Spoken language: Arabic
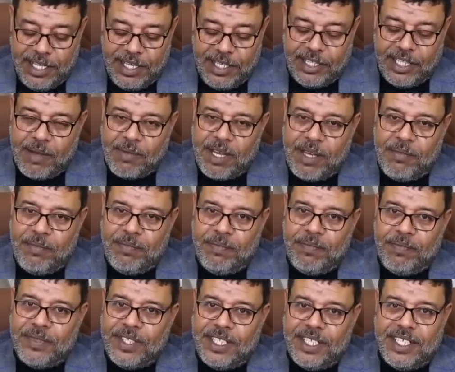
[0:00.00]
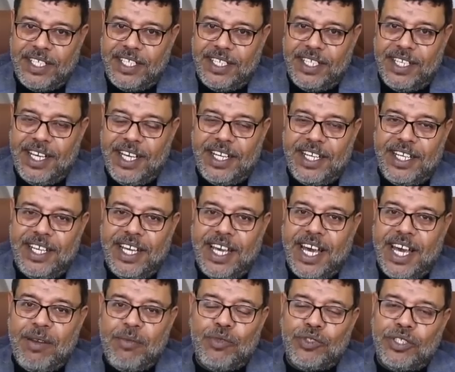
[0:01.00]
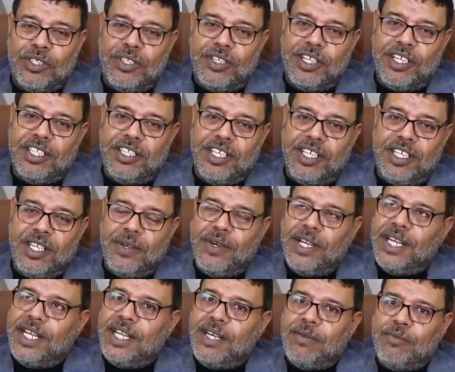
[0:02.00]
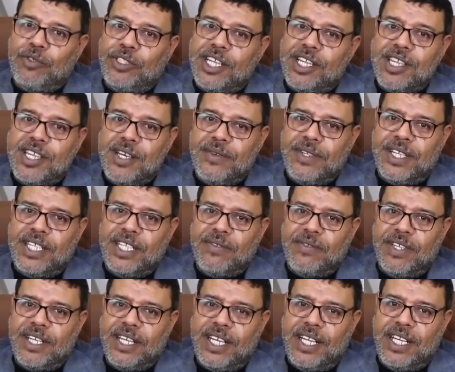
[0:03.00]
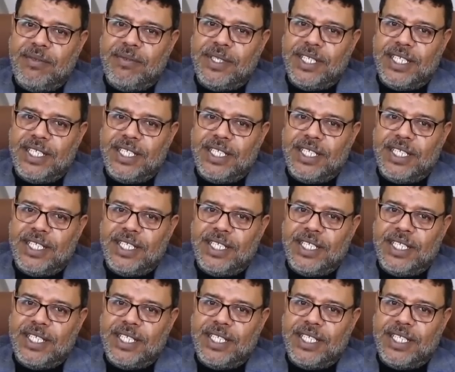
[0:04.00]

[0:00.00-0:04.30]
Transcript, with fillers: تمام يعني انا متناقض كده ولا انا متساوي كده في الكلام يعني